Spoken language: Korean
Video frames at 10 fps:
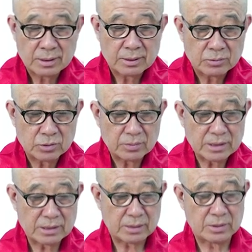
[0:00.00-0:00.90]
무슨
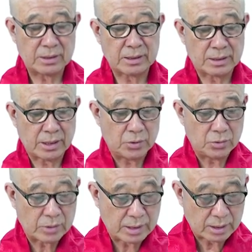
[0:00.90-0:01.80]
말이냐면 이제
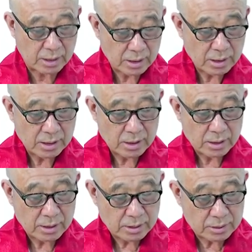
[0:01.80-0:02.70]
개요가
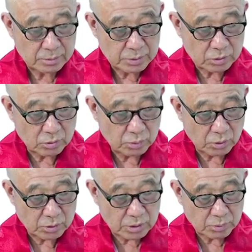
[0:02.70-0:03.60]
그비구
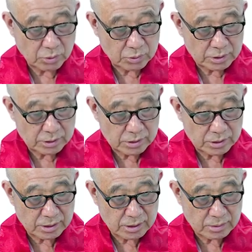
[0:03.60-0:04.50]
보디, 보디
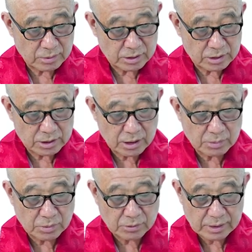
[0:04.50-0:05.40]
스님이
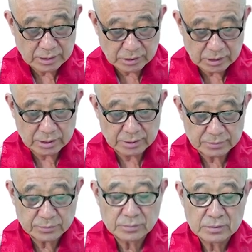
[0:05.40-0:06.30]
지적한 바와
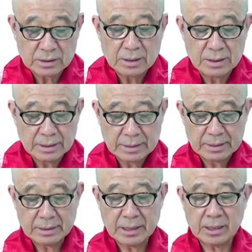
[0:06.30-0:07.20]
같이
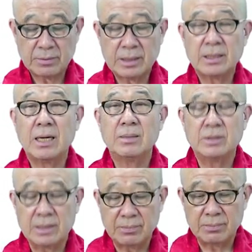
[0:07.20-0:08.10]
테라와다
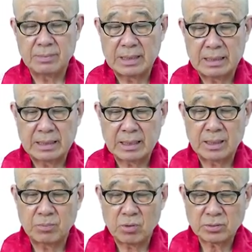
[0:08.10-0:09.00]

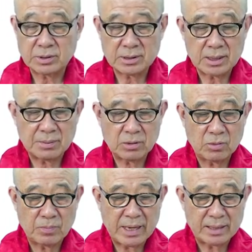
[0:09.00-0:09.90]
아비담마가
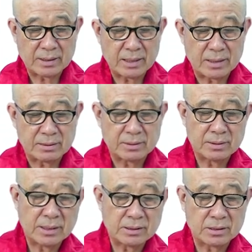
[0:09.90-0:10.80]
복잡하고 방대한
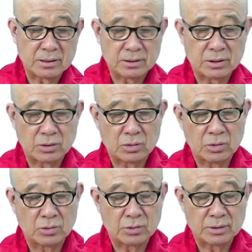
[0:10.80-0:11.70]
텍스트
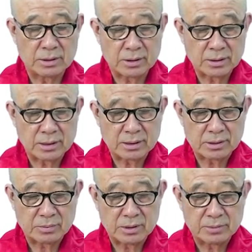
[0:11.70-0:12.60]
전통으로 이제
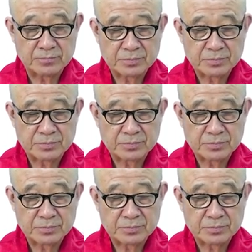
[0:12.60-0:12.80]
성장했으며